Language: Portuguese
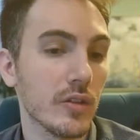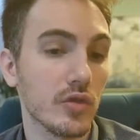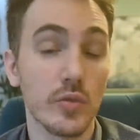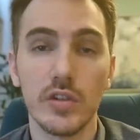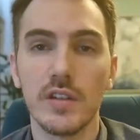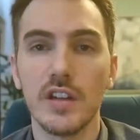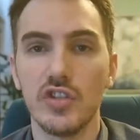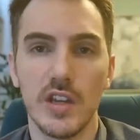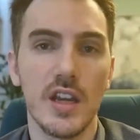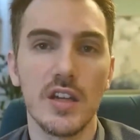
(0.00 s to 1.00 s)
ah, eu sou muito
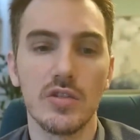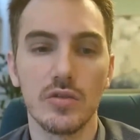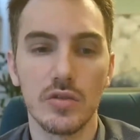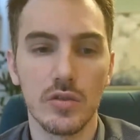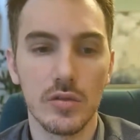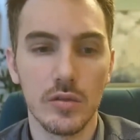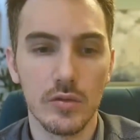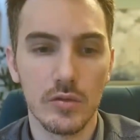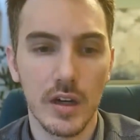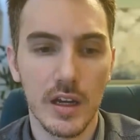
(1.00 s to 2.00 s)
inteligente, eu sou
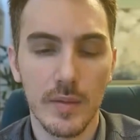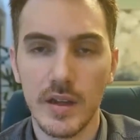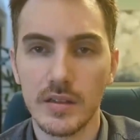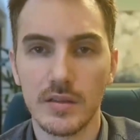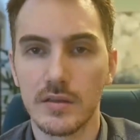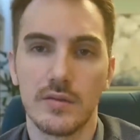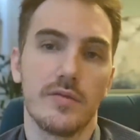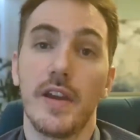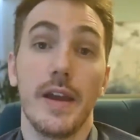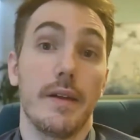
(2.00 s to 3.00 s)
o cara mais
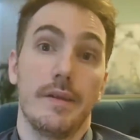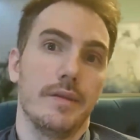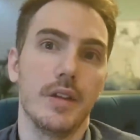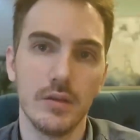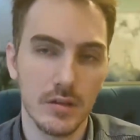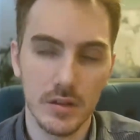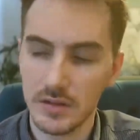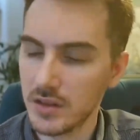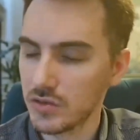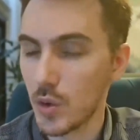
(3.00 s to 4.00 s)
fera né, da,
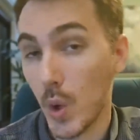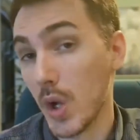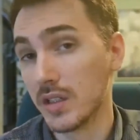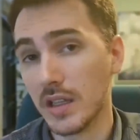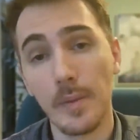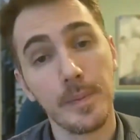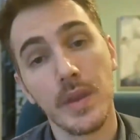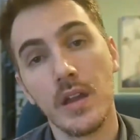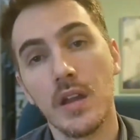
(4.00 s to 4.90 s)
da, escola e tal.